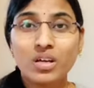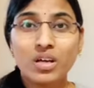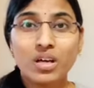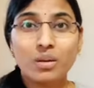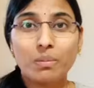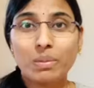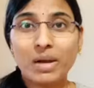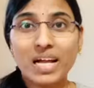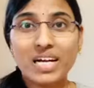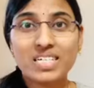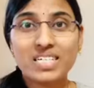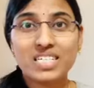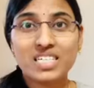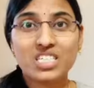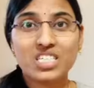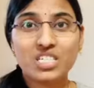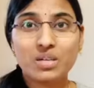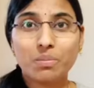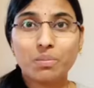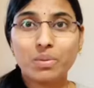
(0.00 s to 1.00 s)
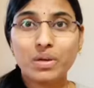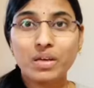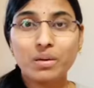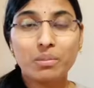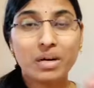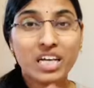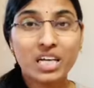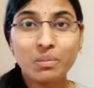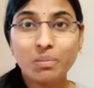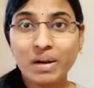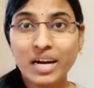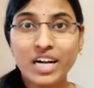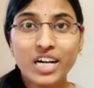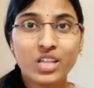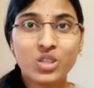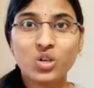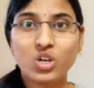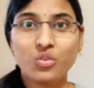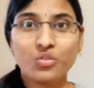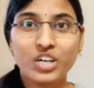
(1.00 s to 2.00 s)
ప్లాంట్స్ అని చెప్పి మనీ ప్లాంట్ది
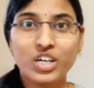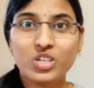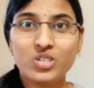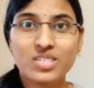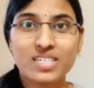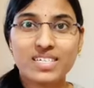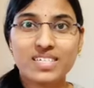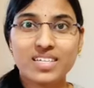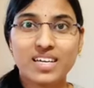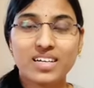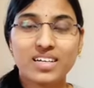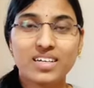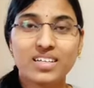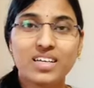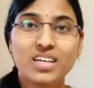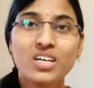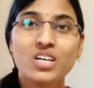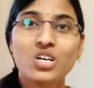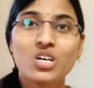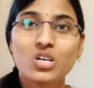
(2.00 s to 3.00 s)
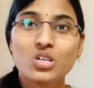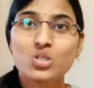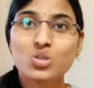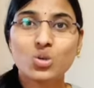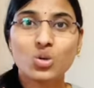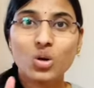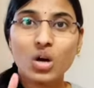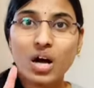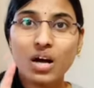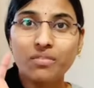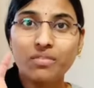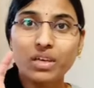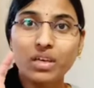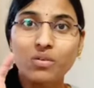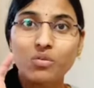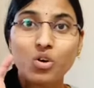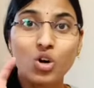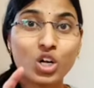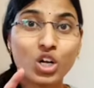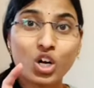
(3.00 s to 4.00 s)
ఒక వీడియో చేశాను కదా సో అవి
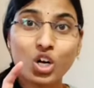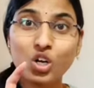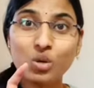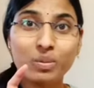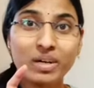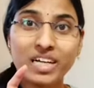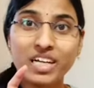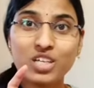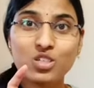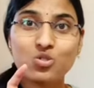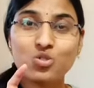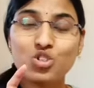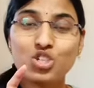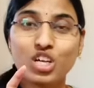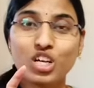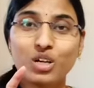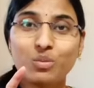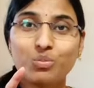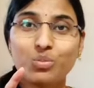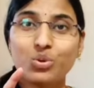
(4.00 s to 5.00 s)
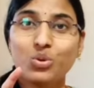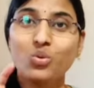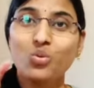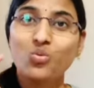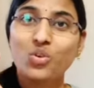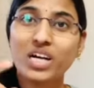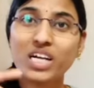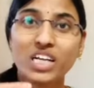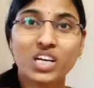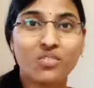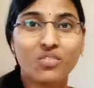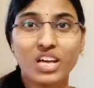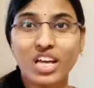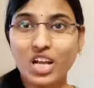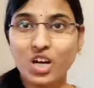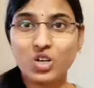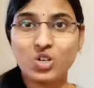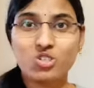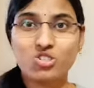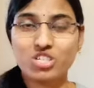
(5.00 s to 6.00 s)
వాటర్లో పెట్టేసి ఉంచానప్పుడు వాటికి
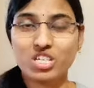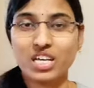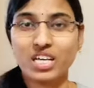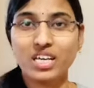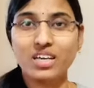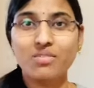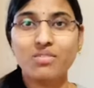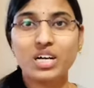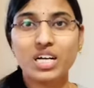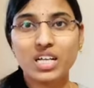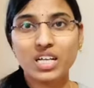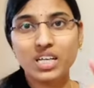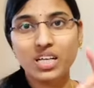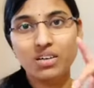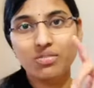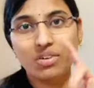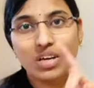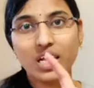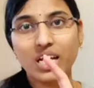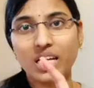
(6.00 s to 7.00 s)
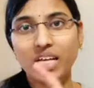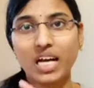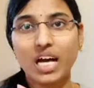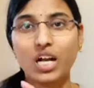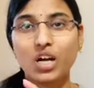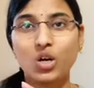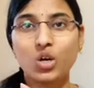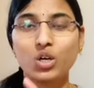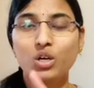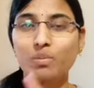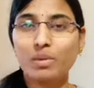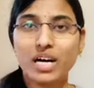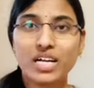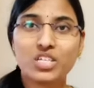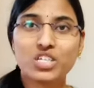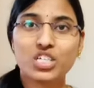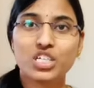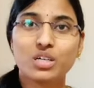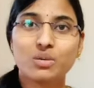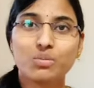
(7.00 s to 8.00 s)
వేర్లు వచ్చాయి వాటిని వేరే క్యాన్లోకి
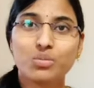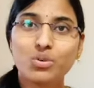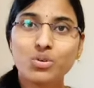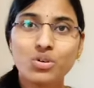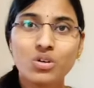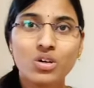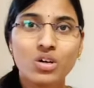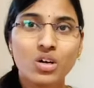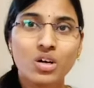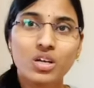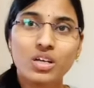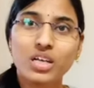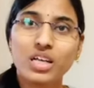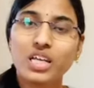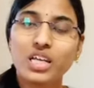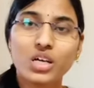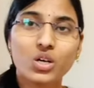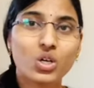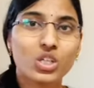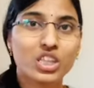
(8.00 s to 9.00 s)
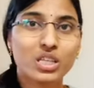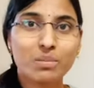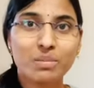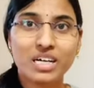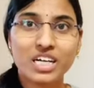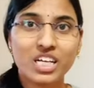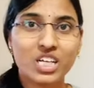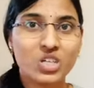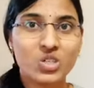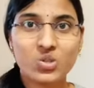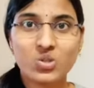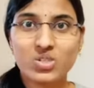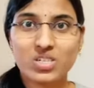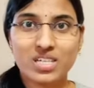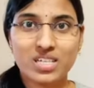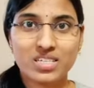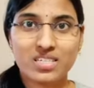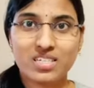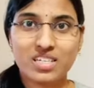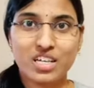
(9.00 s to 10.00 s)
మార్చేటప్పుడు నేను ఈ కొత్త మట్టిని యూజ్
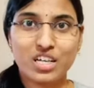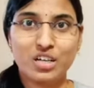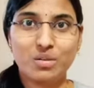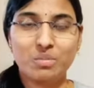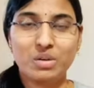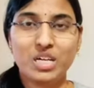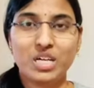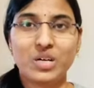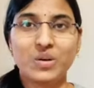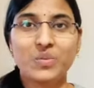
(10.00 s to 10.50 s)
చేస్తున్నాను అనమాట